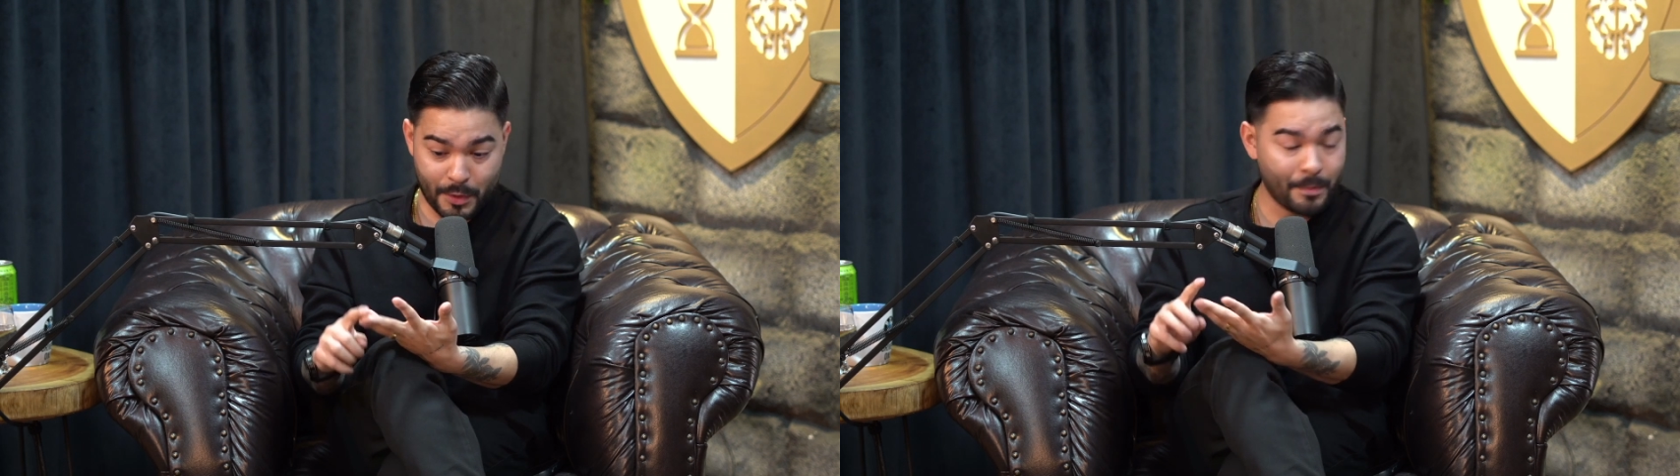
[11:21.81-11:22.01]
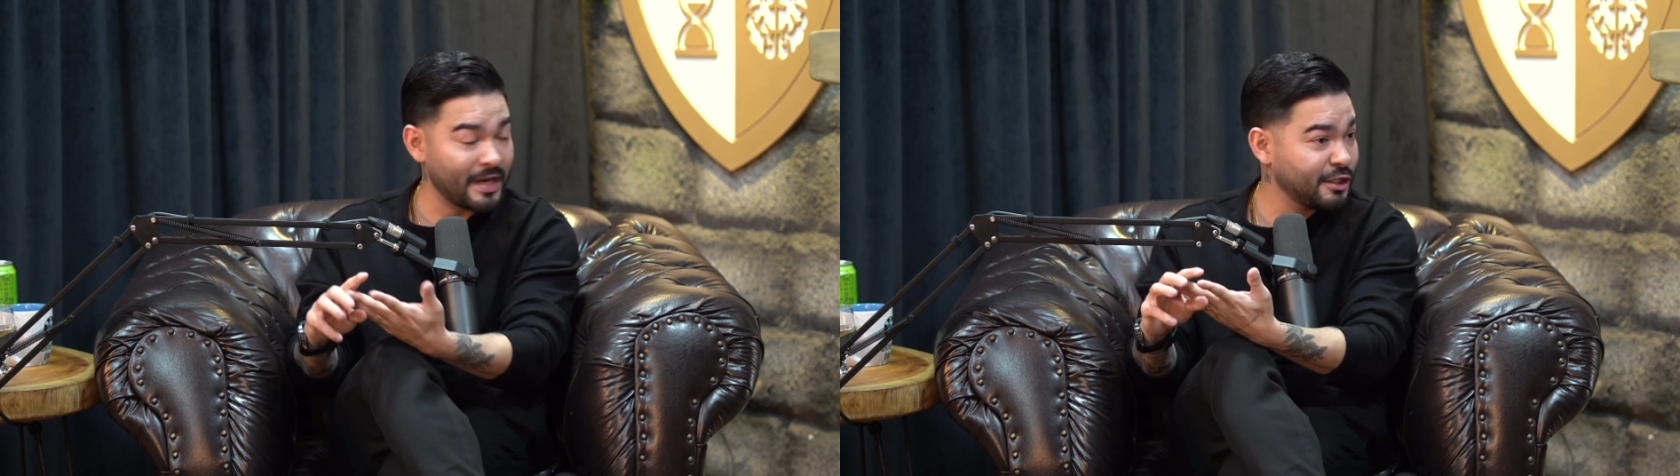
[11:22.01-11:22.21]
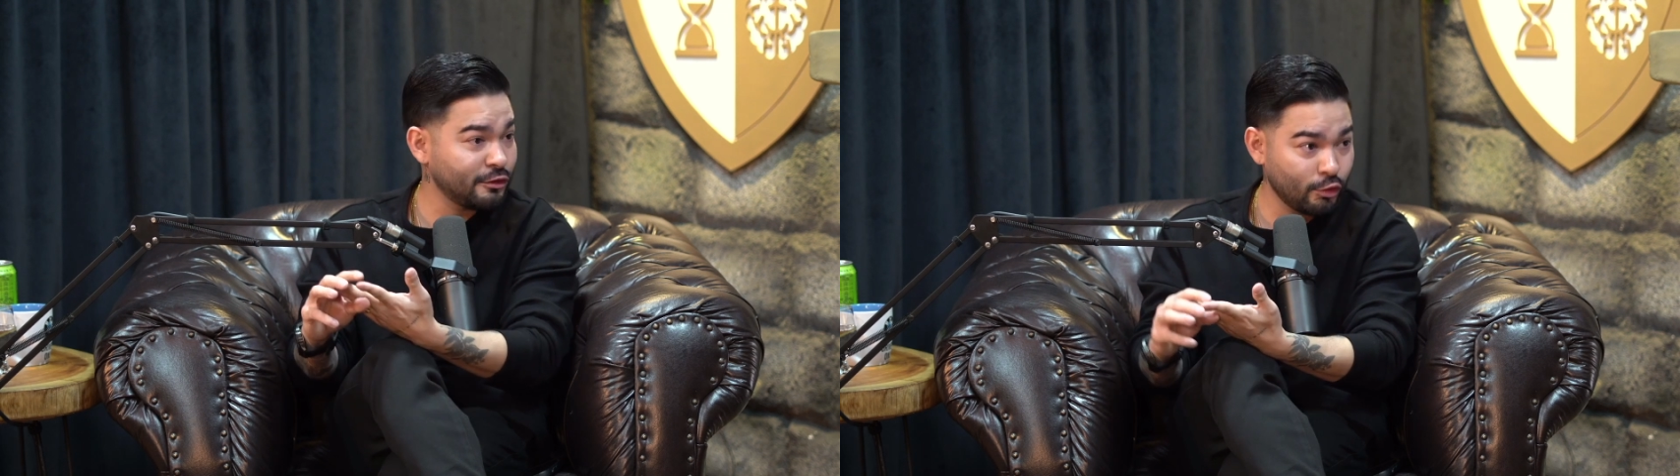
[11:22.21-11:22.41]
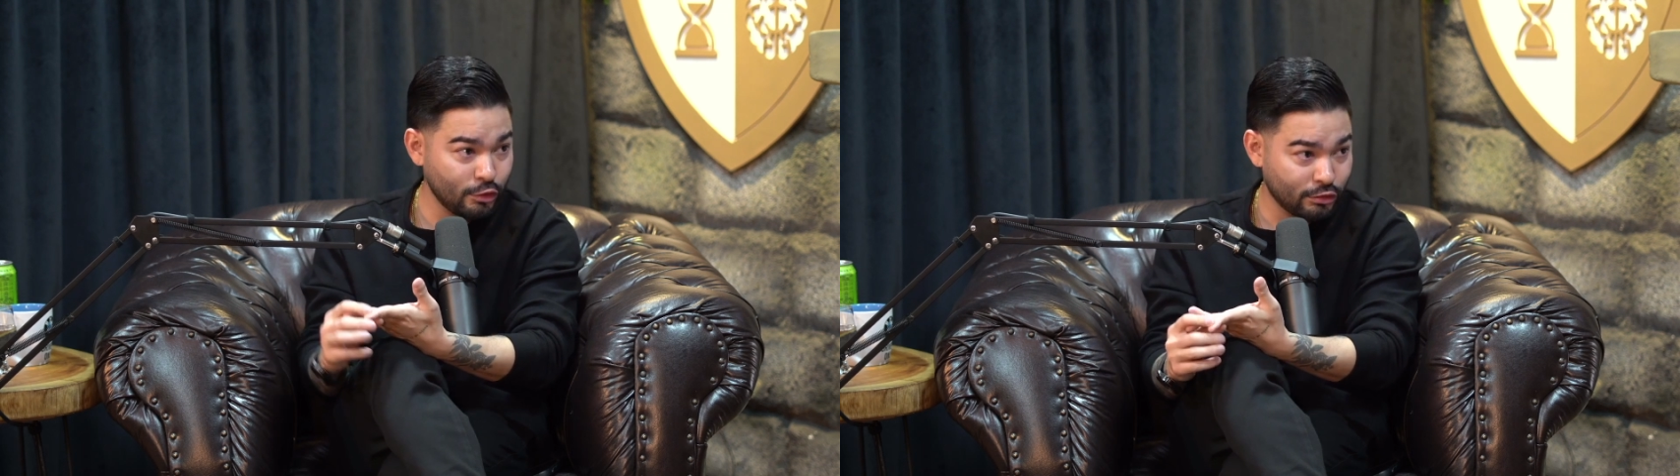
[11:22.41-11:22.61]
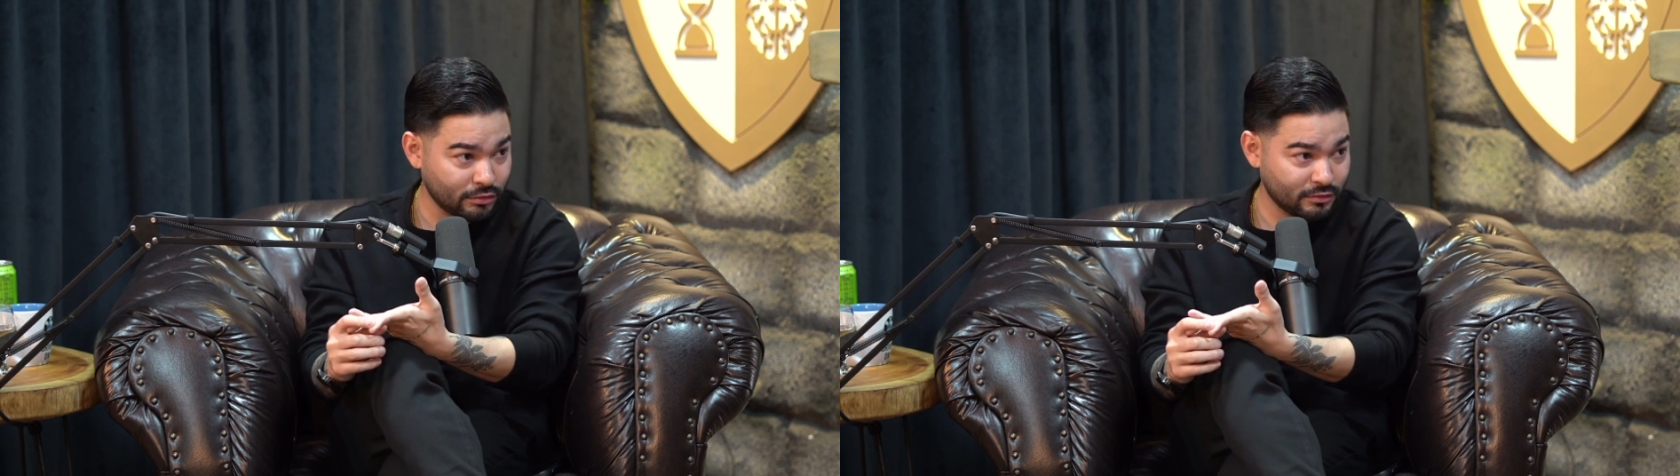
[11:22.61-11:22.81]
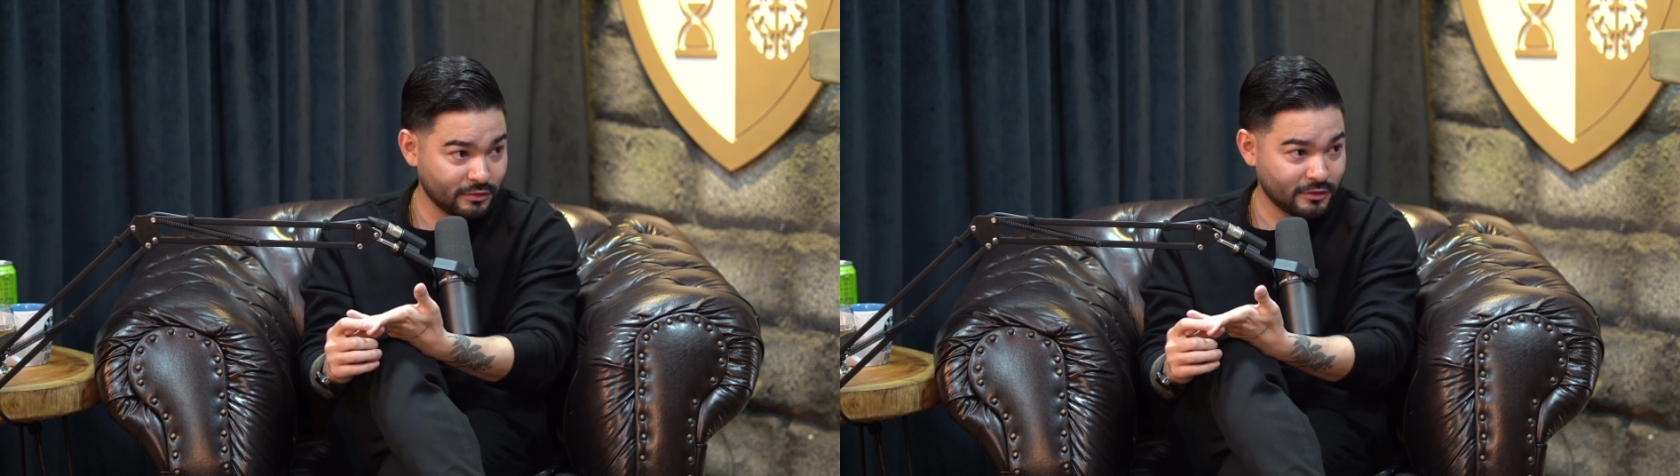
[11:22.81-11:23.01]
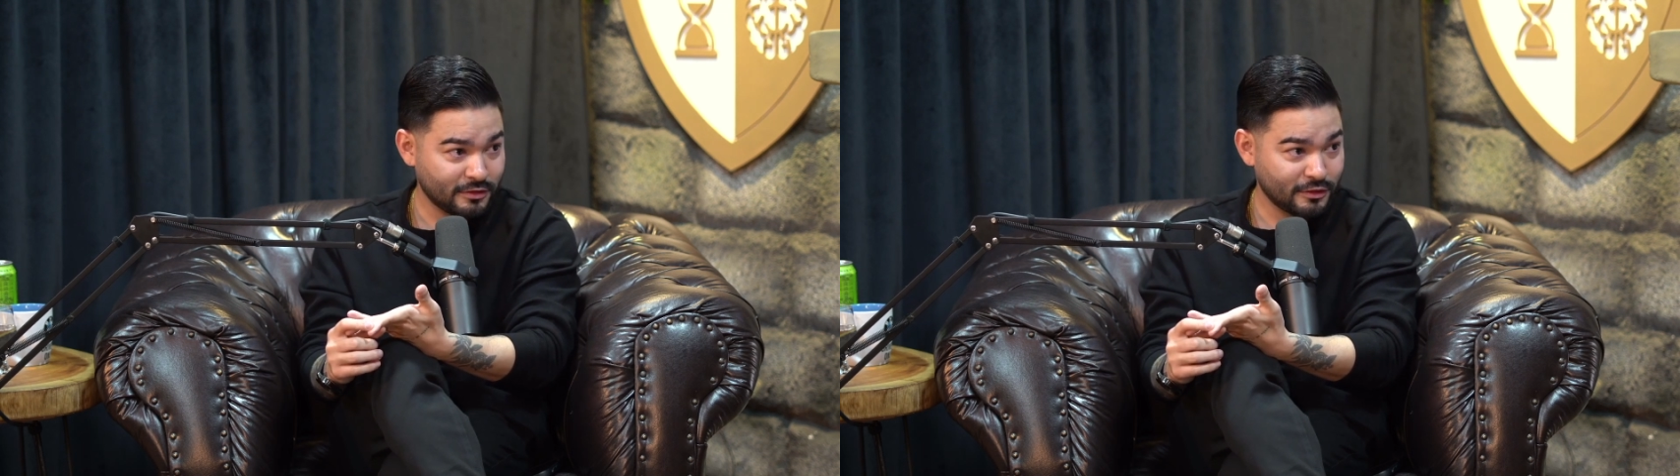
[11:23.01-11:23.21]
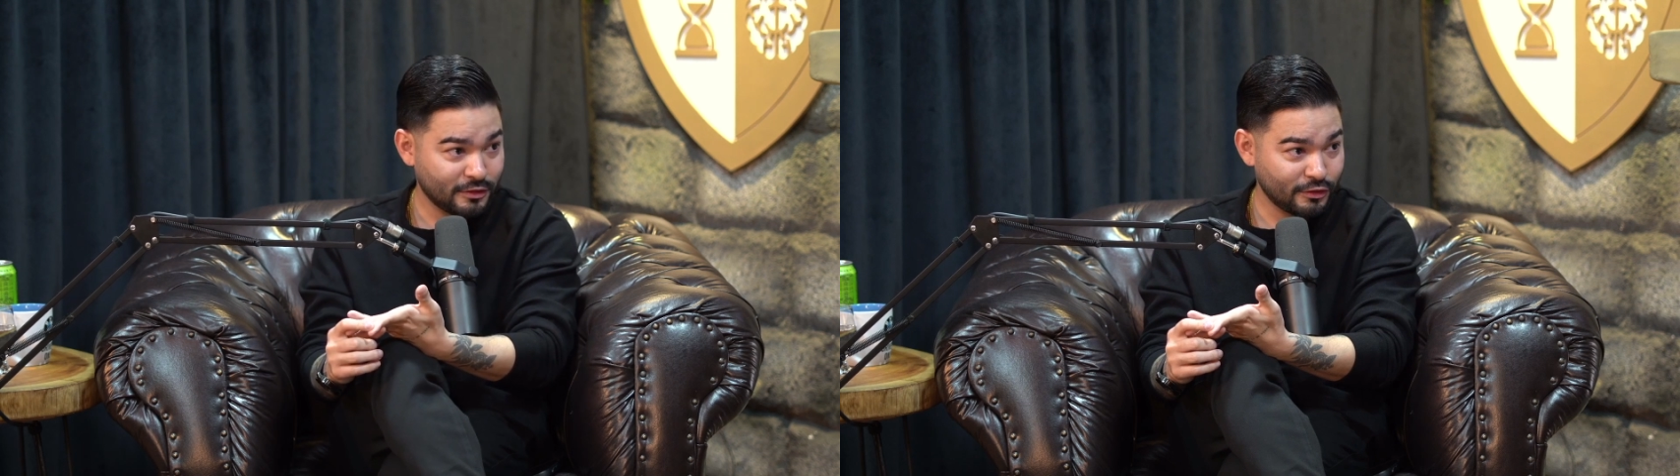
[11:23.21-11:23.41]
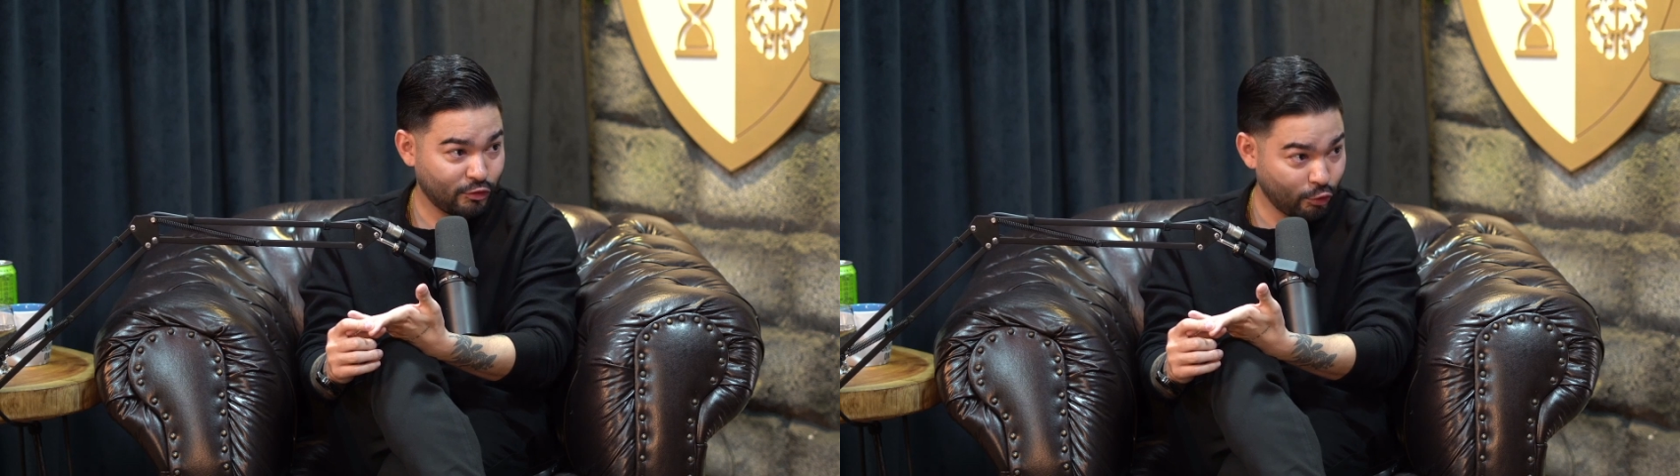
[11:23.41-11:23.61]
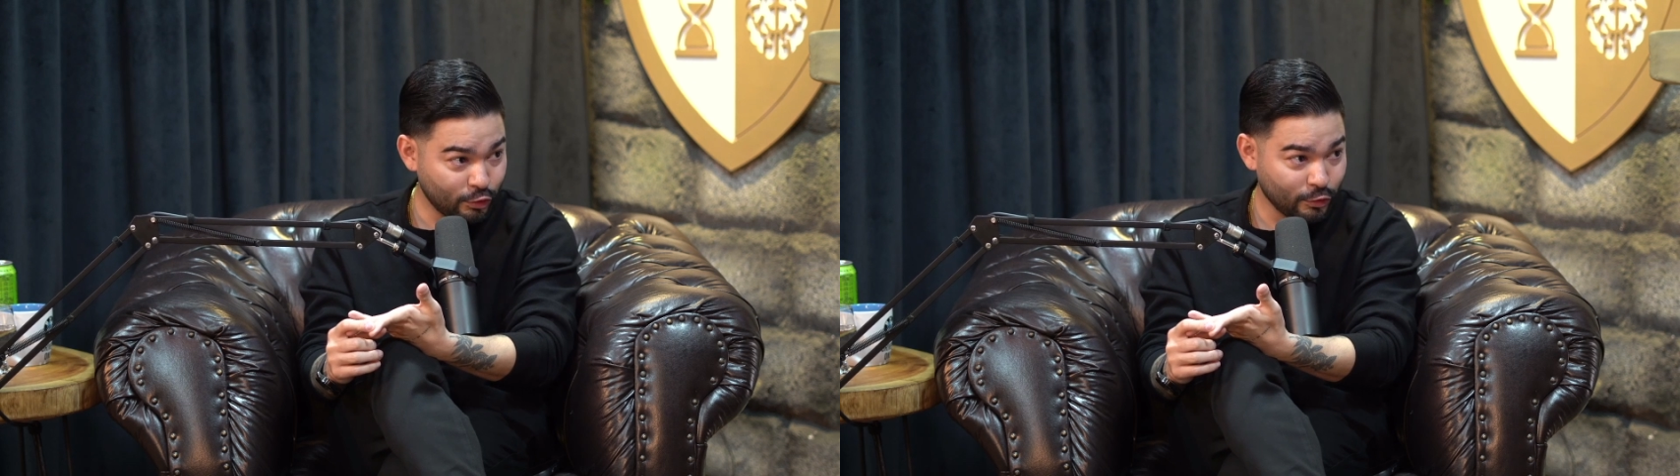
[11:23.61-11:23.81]
eu perdi tudo.
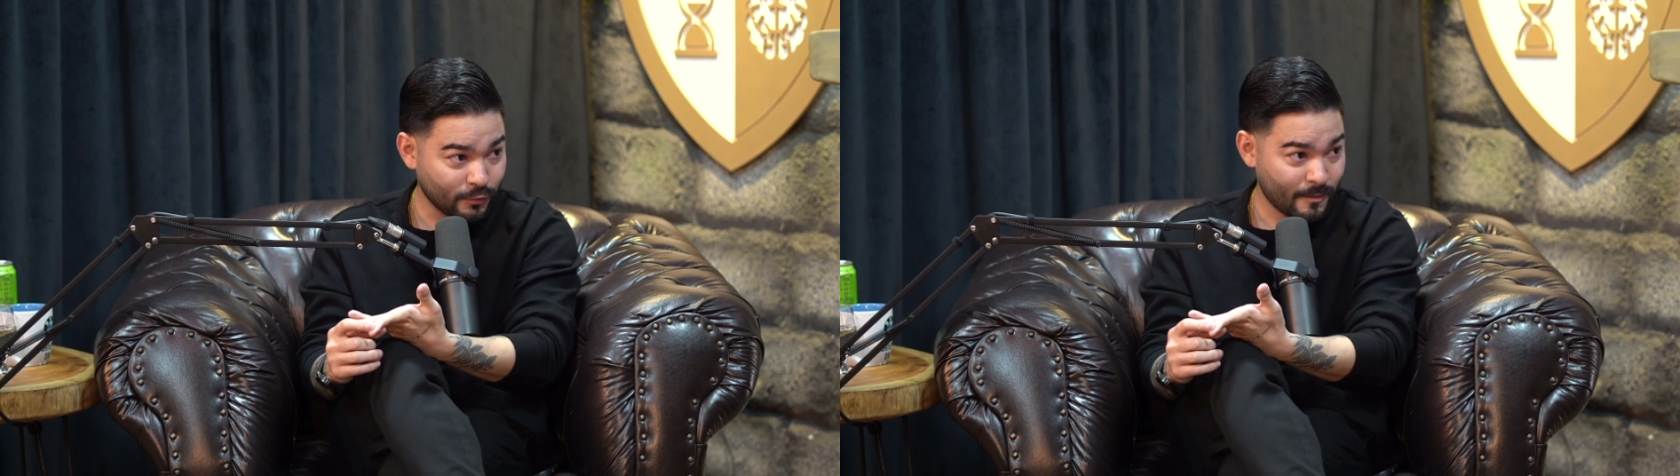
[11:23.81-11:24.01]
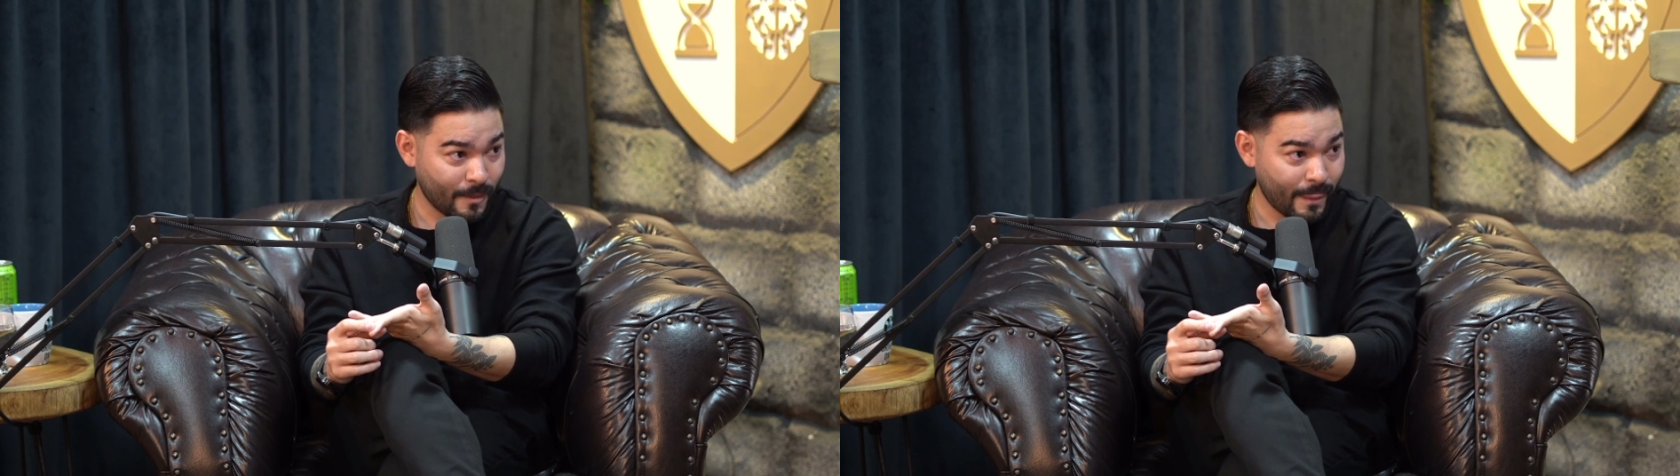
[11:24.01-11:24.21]
Tudo.